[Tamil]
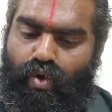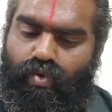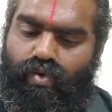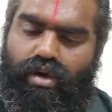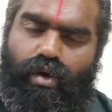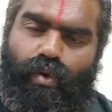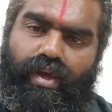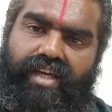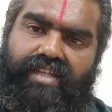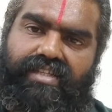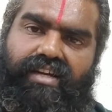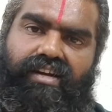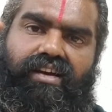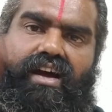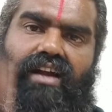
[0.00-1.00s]
உங்களுடைய
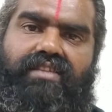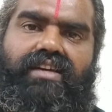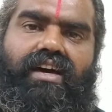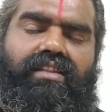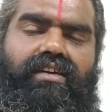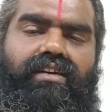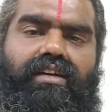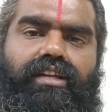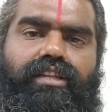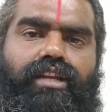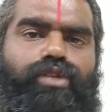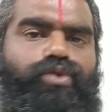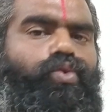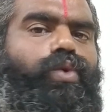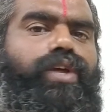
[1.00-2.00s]
ஜனனகால ஜாதக
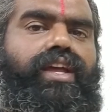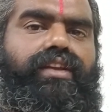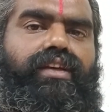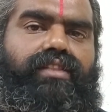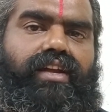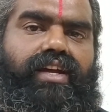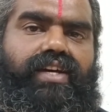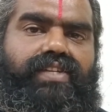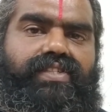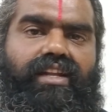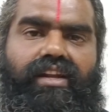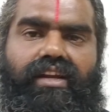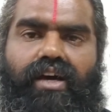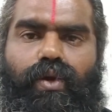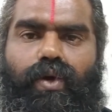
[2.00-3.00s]
கட்டத்தில் சூரியன் எந்த
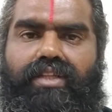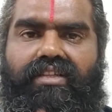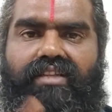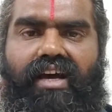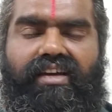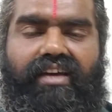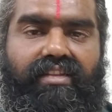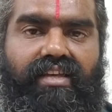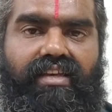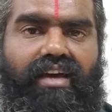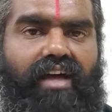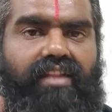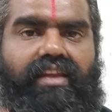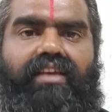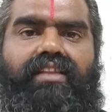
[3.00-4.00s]
ராசியில் இருக்காரோ அதுதான் கதி
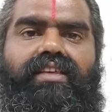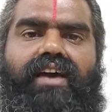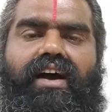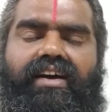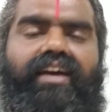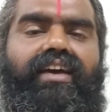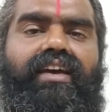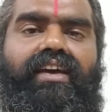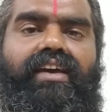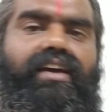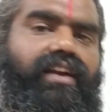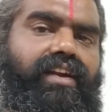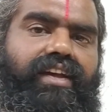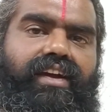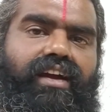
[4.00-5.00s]
அது ரீதியாக
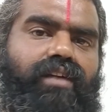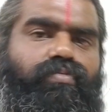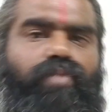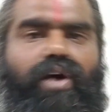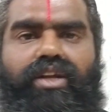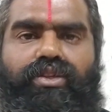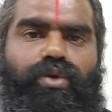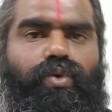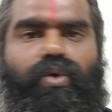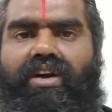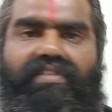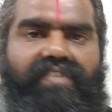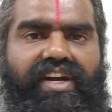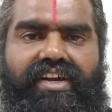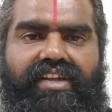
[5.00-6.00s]
நீங்கள் பார்த்து கொள்ள
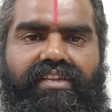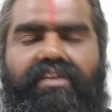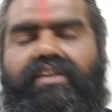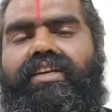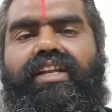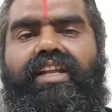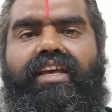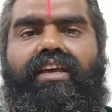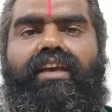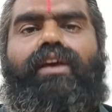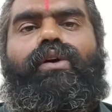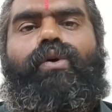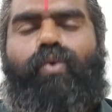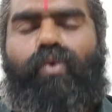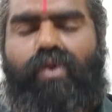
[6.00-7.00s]
வேண்டியது இனி
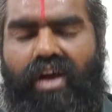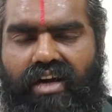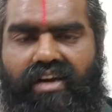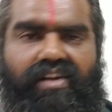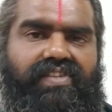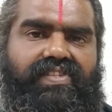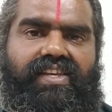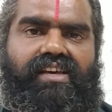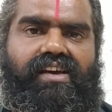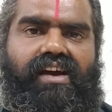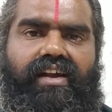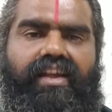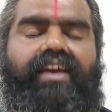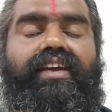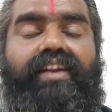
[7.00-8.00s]
உங்கள்
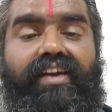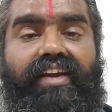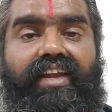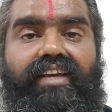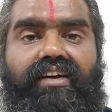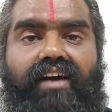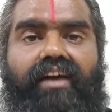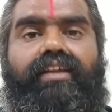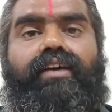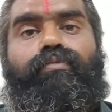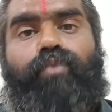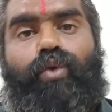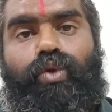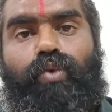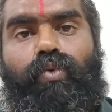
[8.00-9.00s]
ராசிக்கான இன்றைக்கான
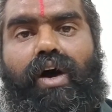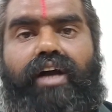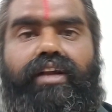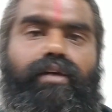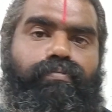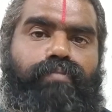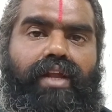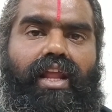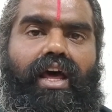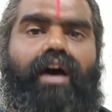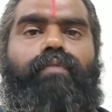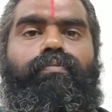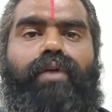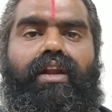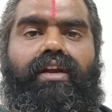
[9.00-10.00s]
பொதுவான பலா
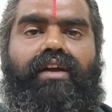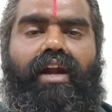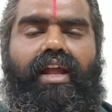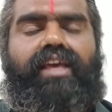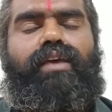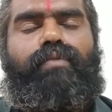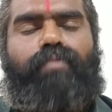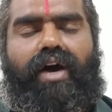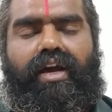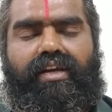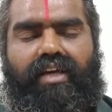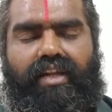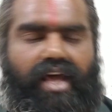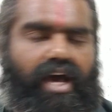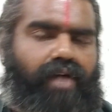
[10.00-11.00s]
பலன்களை
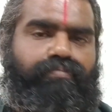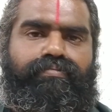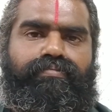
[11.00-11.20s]
பார்க்கலாம்